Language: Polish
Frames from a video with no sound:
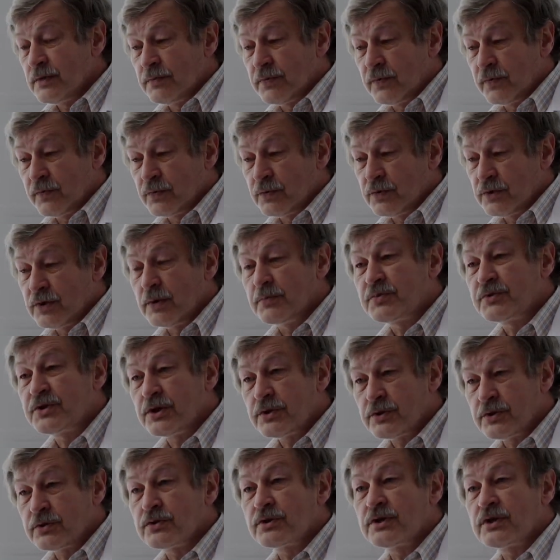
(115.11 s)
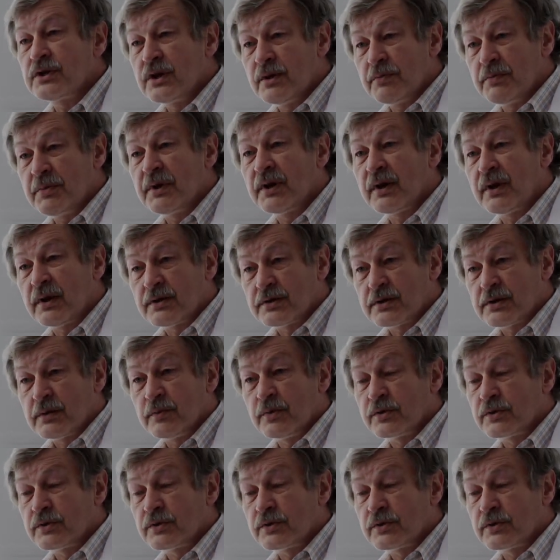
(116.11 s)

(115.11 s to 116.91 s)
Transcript: powoduje przeciążenie pęcherza